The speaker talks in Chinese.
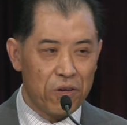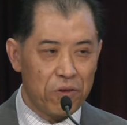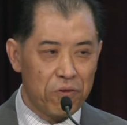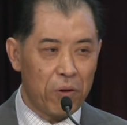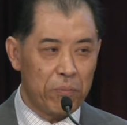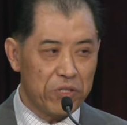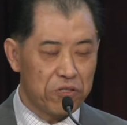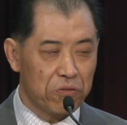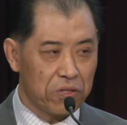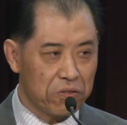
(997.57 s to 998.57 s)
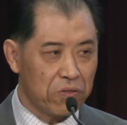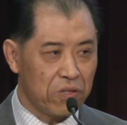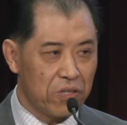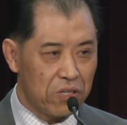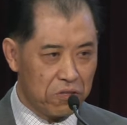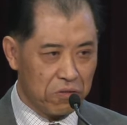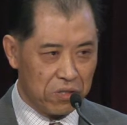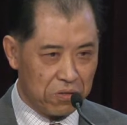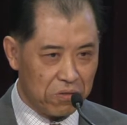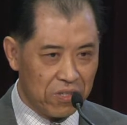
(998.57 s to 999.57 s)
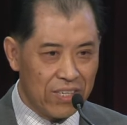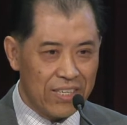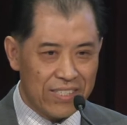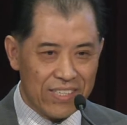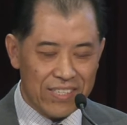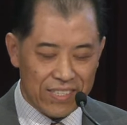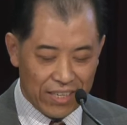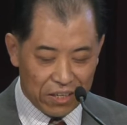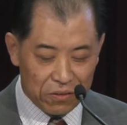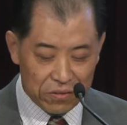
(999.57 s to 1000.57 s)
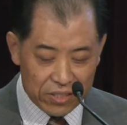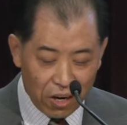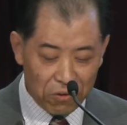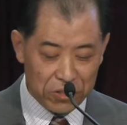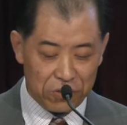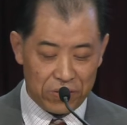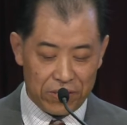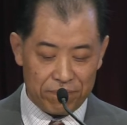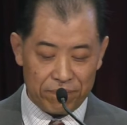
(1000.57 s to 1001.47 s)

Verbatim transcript: 愿我们所做所说，真是能够造就人。